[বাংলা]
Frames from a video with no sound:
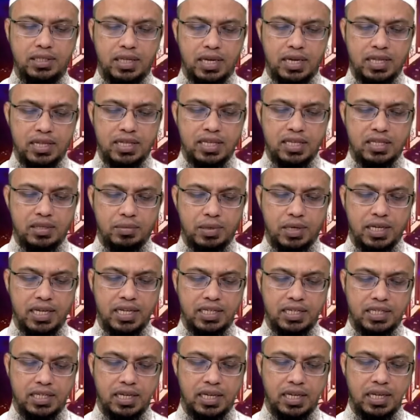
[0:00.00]
তাসিম
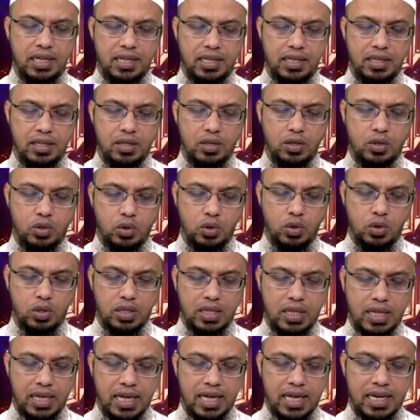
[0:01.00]
লিখেছেন
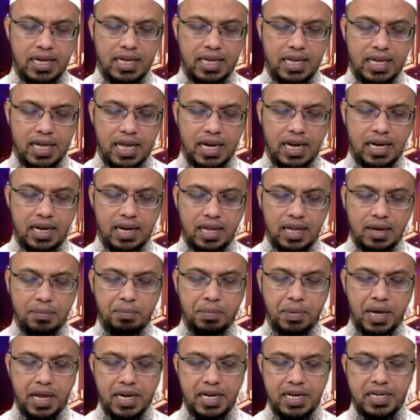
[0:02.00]
দেয়ালে আল্লাহর
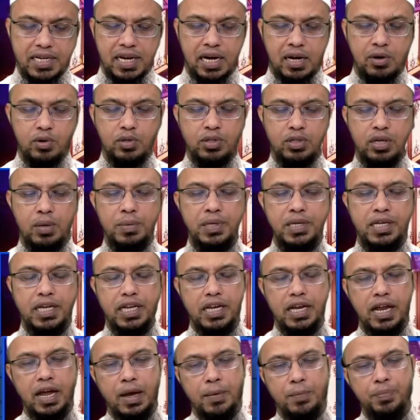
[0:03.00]
বাণী টানানো যাবে কি
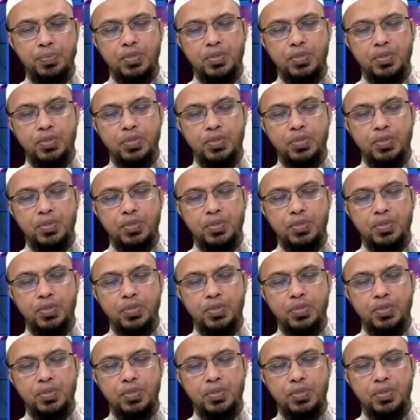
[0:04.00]
না